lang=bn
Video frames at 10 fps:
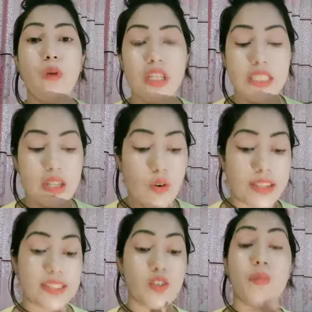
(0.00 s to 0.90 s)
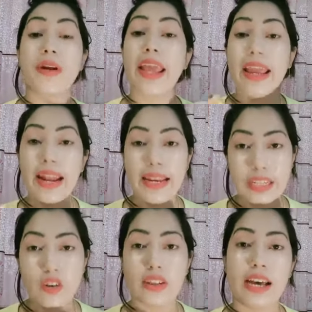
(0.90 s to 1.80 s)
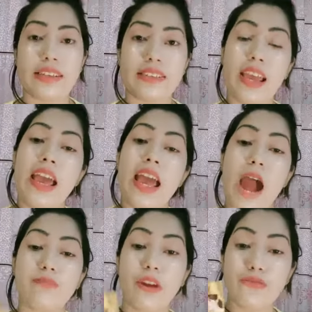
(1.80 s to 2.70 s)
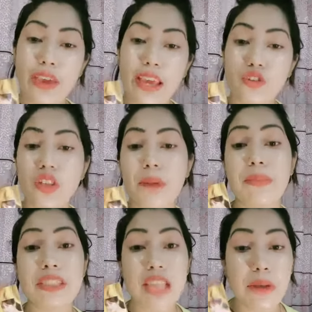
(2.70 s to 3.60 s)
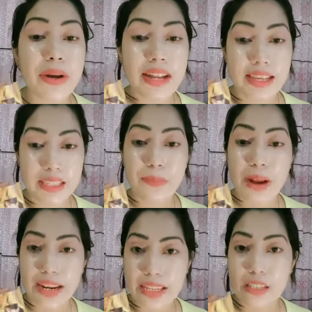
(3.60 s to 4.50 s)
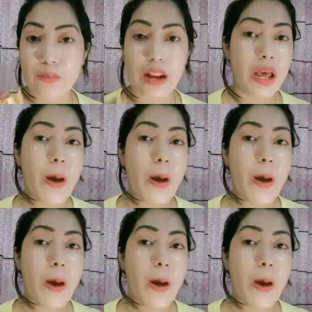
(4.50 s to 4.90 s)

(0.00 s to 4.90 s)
বডিটাকে হোয়াইটেনিং করবে বাট এখানে একটা কথা আছে আপনার ফেস যদি আপনি সেভেন ডেজ এ ব্রাইটনেস পান